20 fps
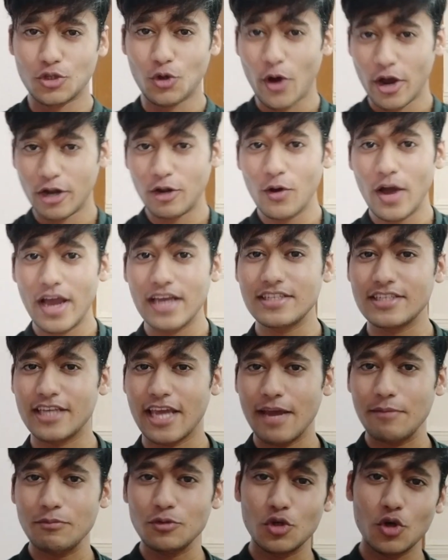सो हेलो गाइज
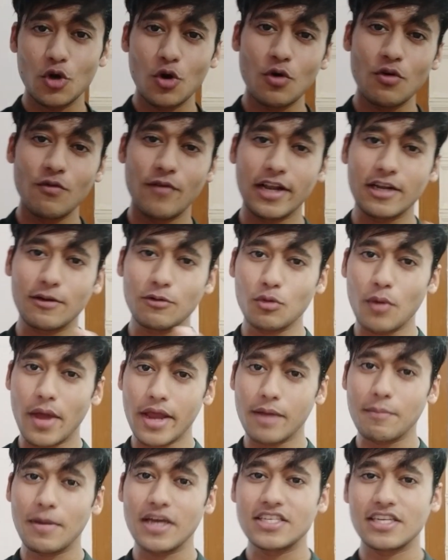केम छो वेलकम टू
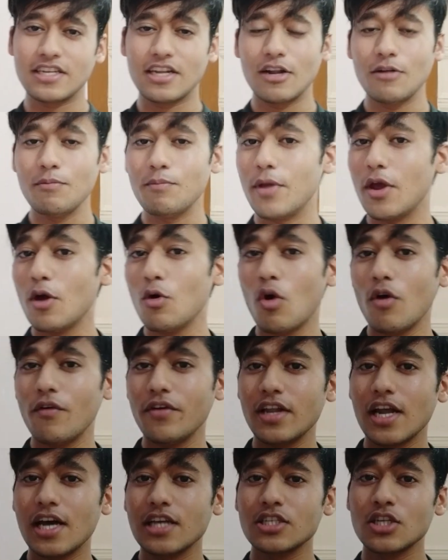बैक माय चैनल मैं हूं
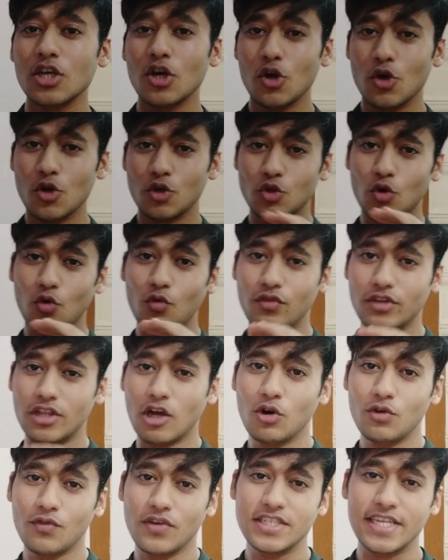अविनाश सो
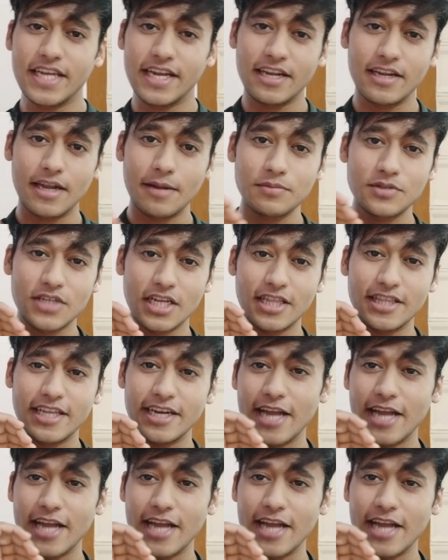विदाउट वेस्टिंग एनी टाइम चलते हैं